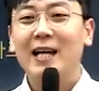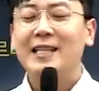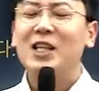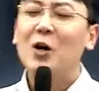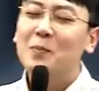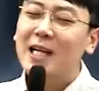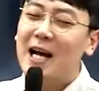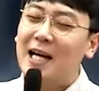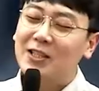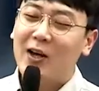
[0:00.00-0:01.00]

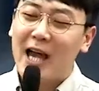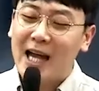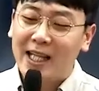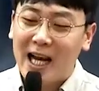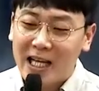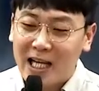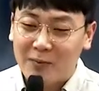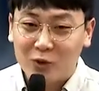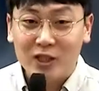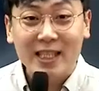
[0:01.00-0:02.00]
시험장 가서 해야 될 행위가
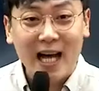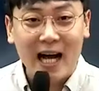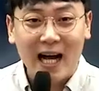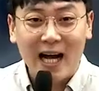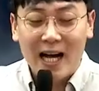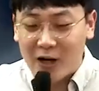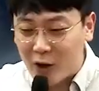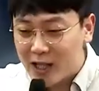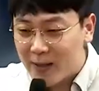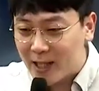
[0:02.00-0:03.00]
무엇인가, 거기에